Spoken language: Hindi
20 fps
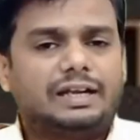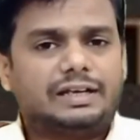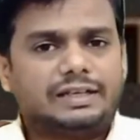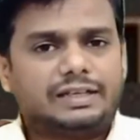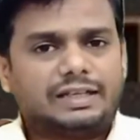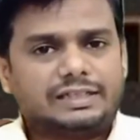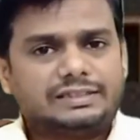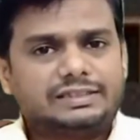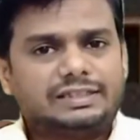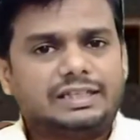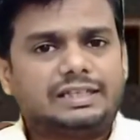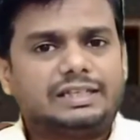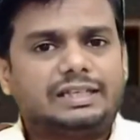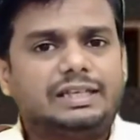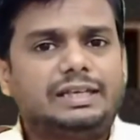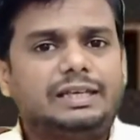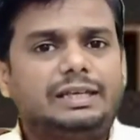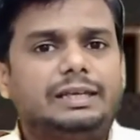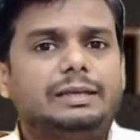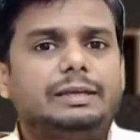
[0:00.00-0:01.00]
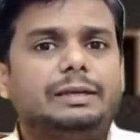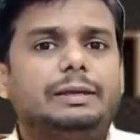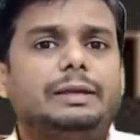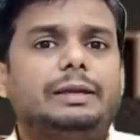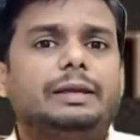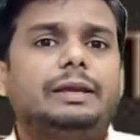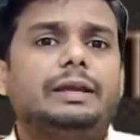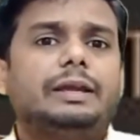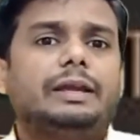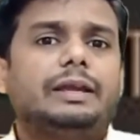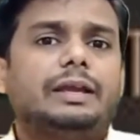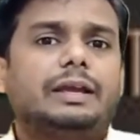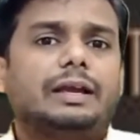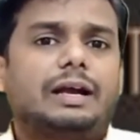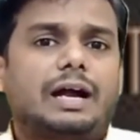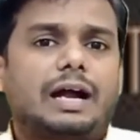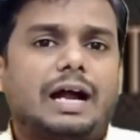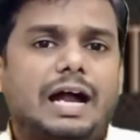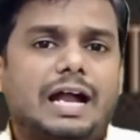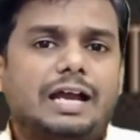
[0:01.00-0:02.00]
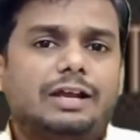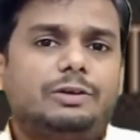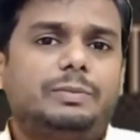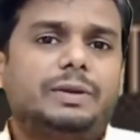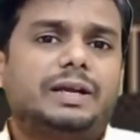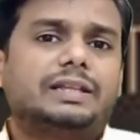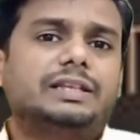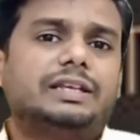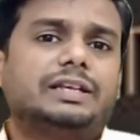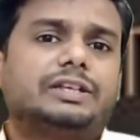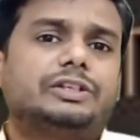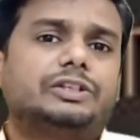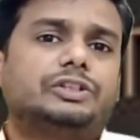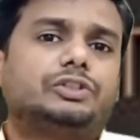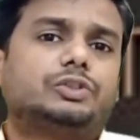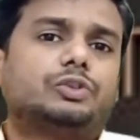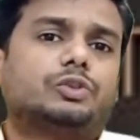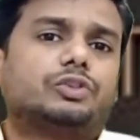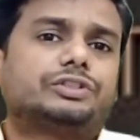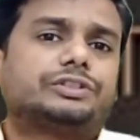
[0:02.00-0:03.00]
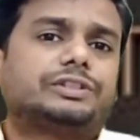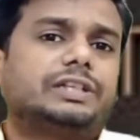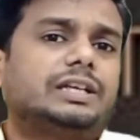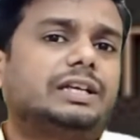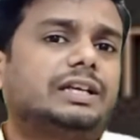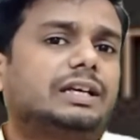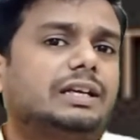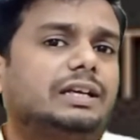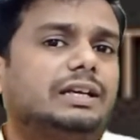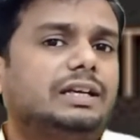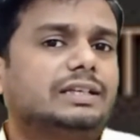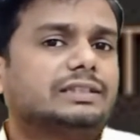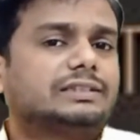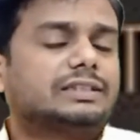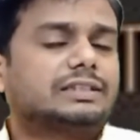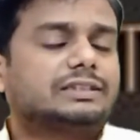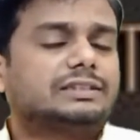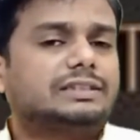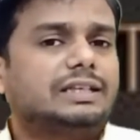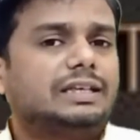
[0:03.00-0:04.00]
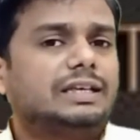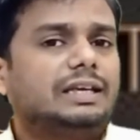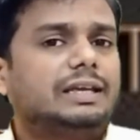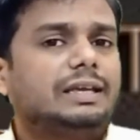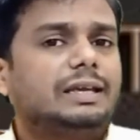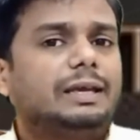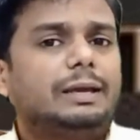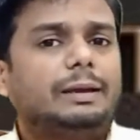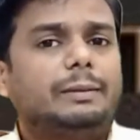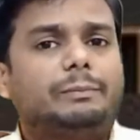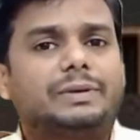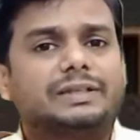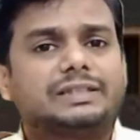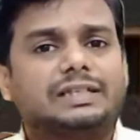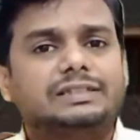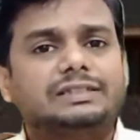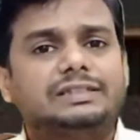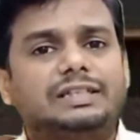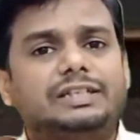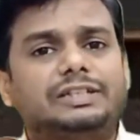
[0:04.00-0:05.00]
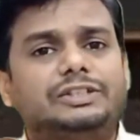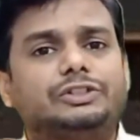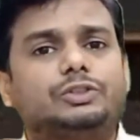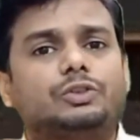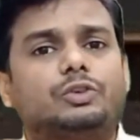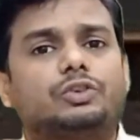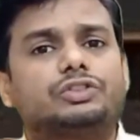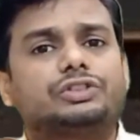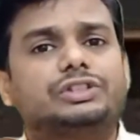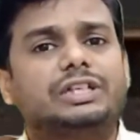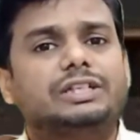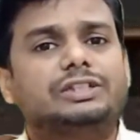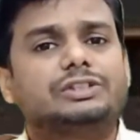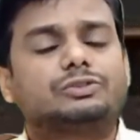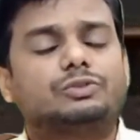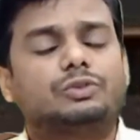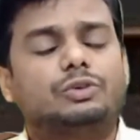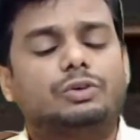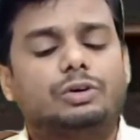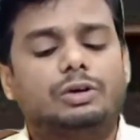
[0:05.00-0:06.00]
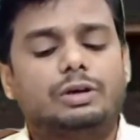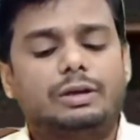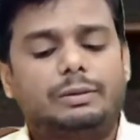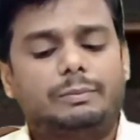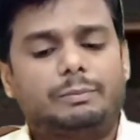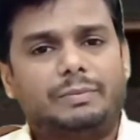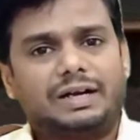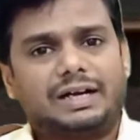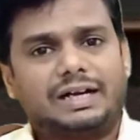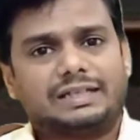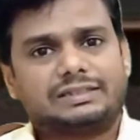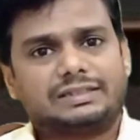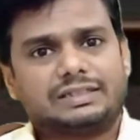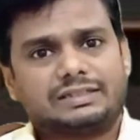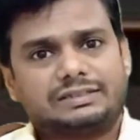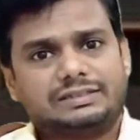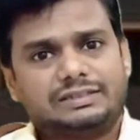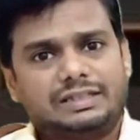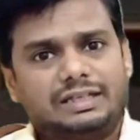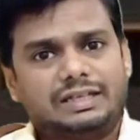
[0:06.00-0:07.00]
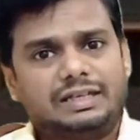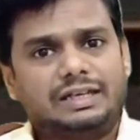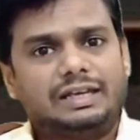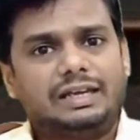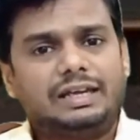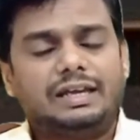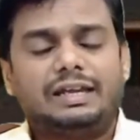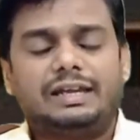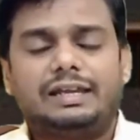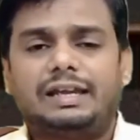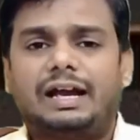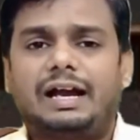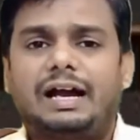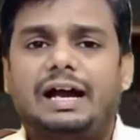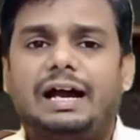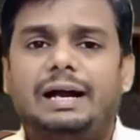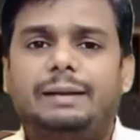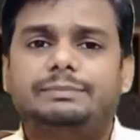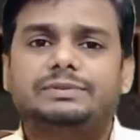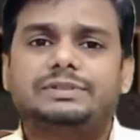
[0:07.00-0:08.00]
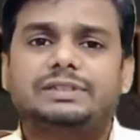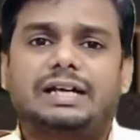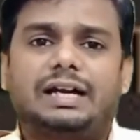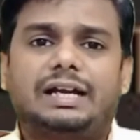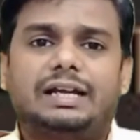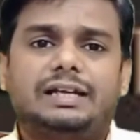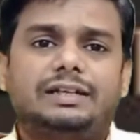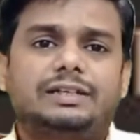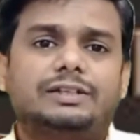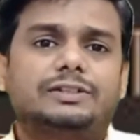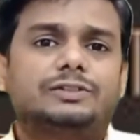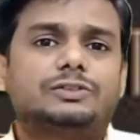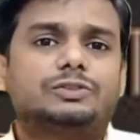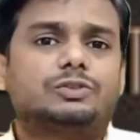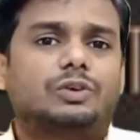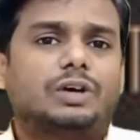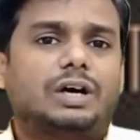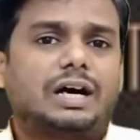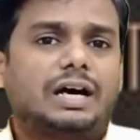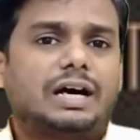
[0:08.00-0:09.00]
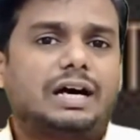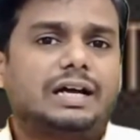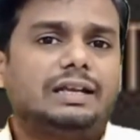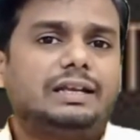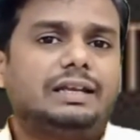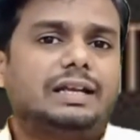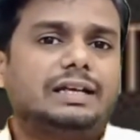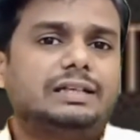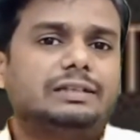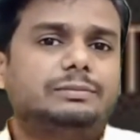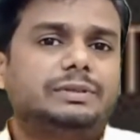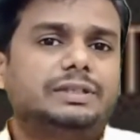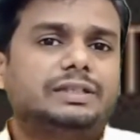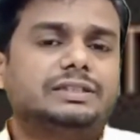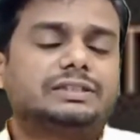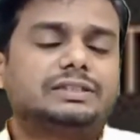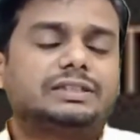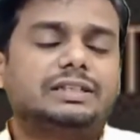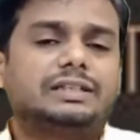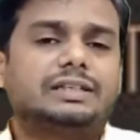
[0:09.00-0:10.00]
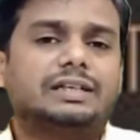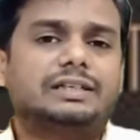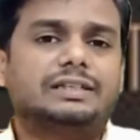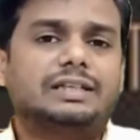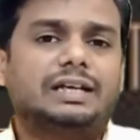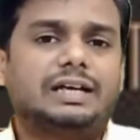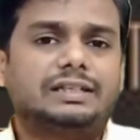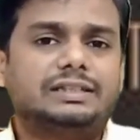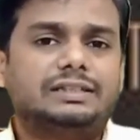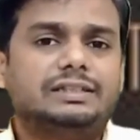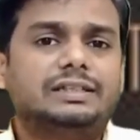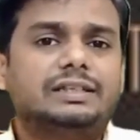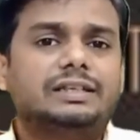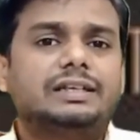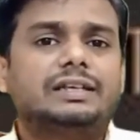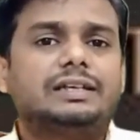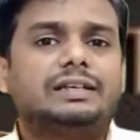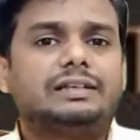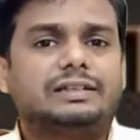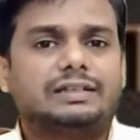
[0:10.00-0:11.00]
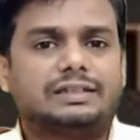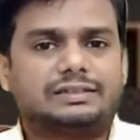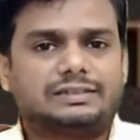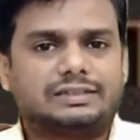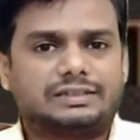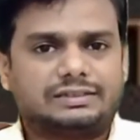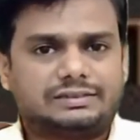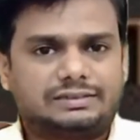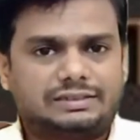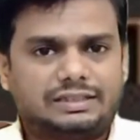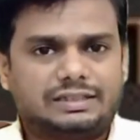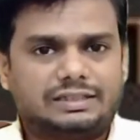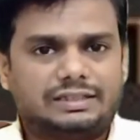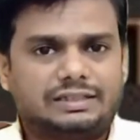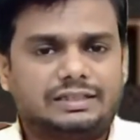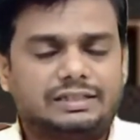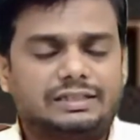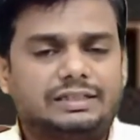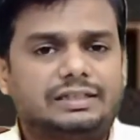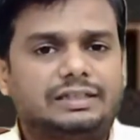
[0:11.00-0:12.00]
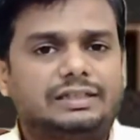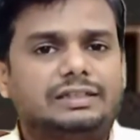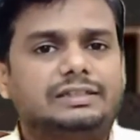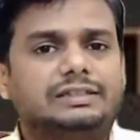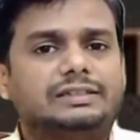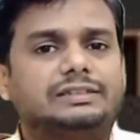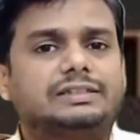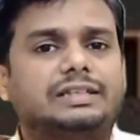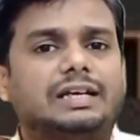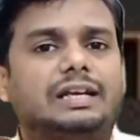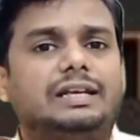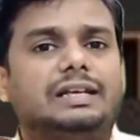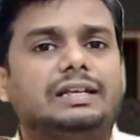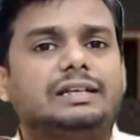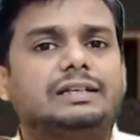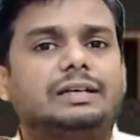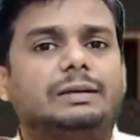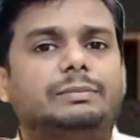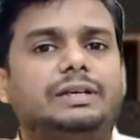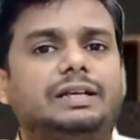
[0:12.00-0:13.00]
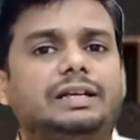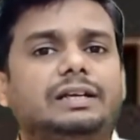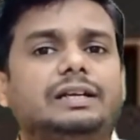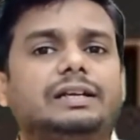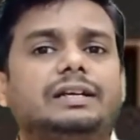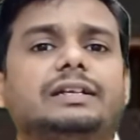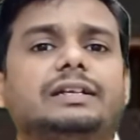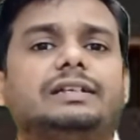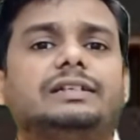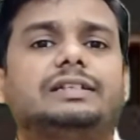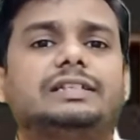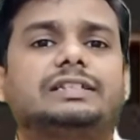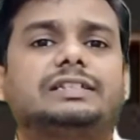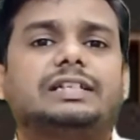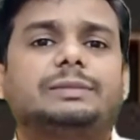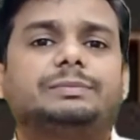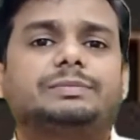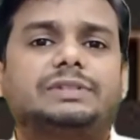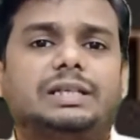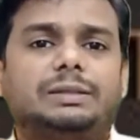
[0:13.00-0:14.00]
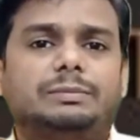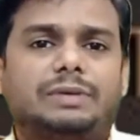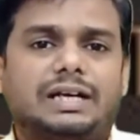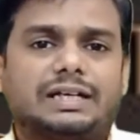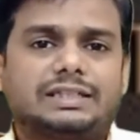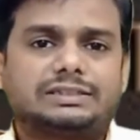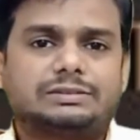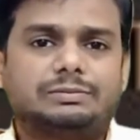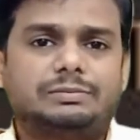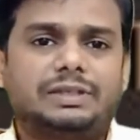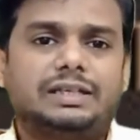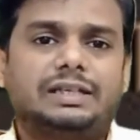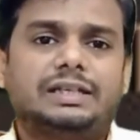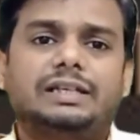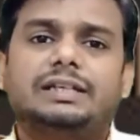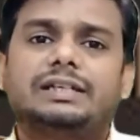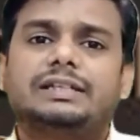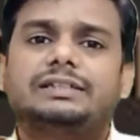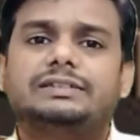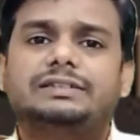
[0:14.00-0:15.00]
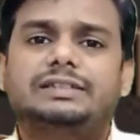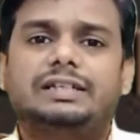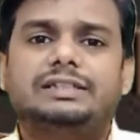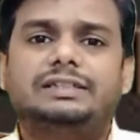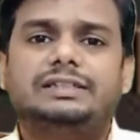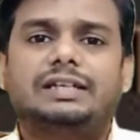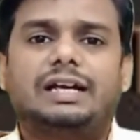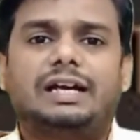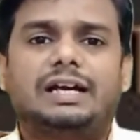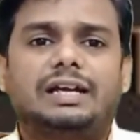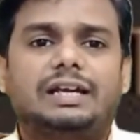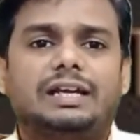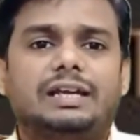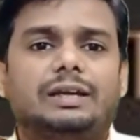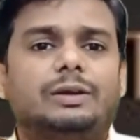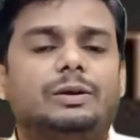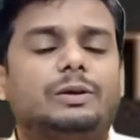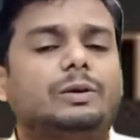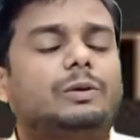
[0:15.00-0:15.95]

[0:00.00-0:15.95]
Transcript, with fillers: नज़दीकी आयुर्वेदिक स्टोर से ले सकते हैं पतंजलि स्टोर से इसको मंगा सकते हैं या आप चाहें तो ऑनलाइन भी इसकी खरीदारी कर सकते हैं इसका लिंक हमने डिस्क्रिप्शन बॉक्स में दे दिया है